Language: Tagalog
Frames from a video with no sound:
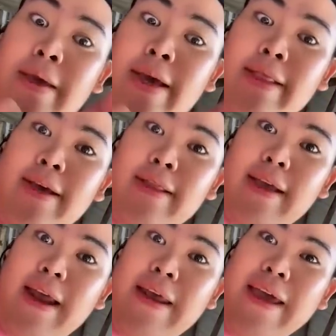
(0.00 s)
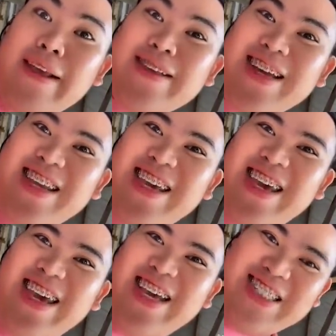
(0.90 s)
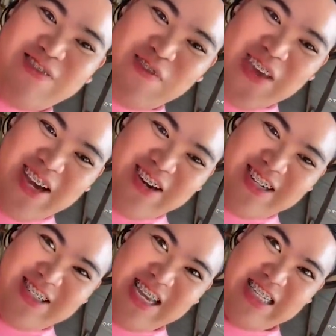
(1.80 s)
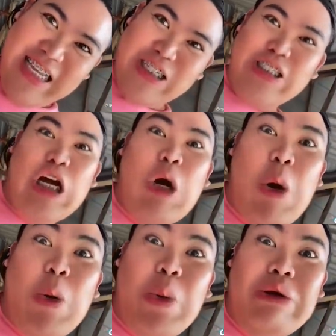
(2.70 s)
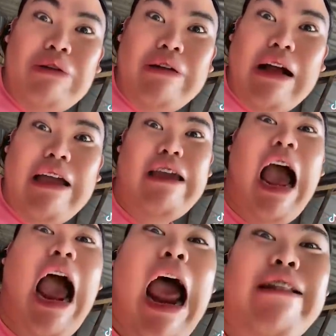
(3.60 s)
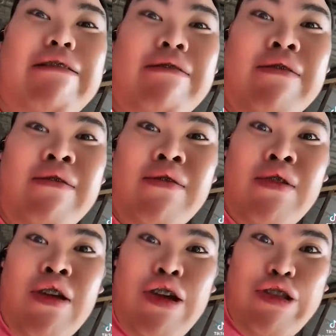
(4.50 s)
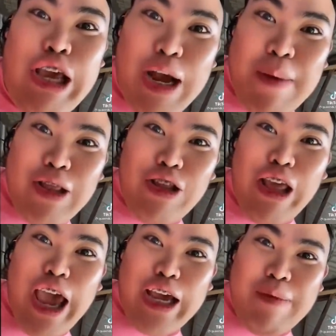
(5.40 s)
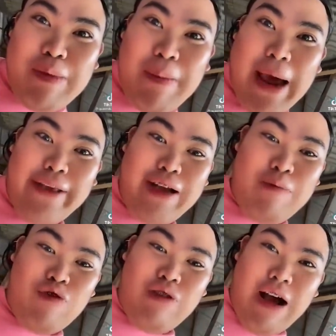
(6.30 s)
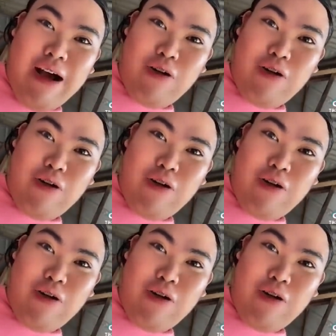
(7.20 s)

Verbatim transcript: Giting kita dyan eh. Charis! Mantaya ka na kasi yung Charis na go. Ano mo yung ganyan? Hindi ka matitegi, magbabayad ka muna.